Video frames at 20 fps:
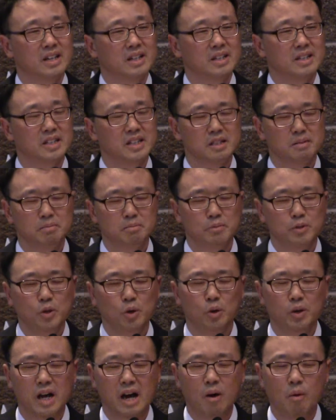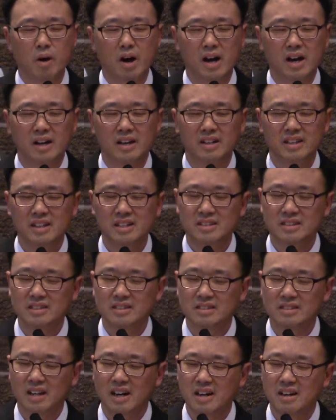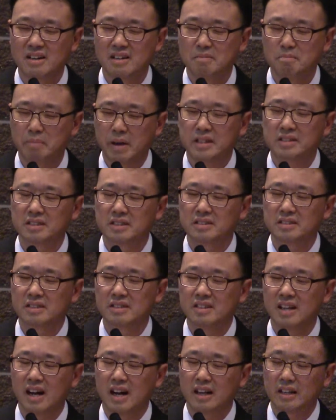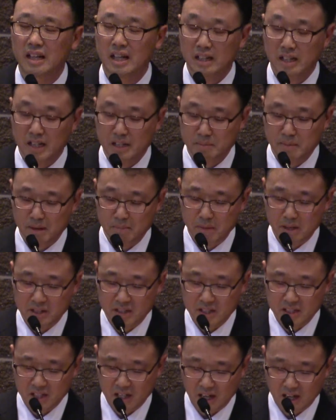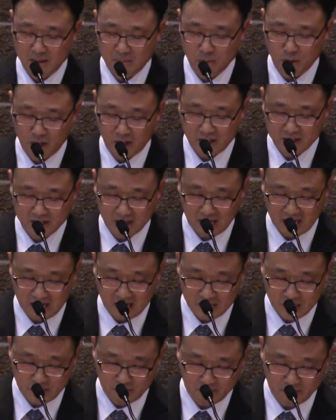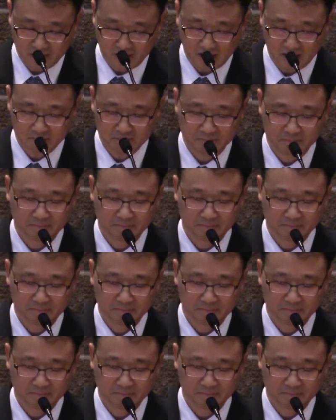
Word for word: 지금 요나와 이스라엘 백성들을 향한 하나님의 메시지가 뭐라 생각하십니까?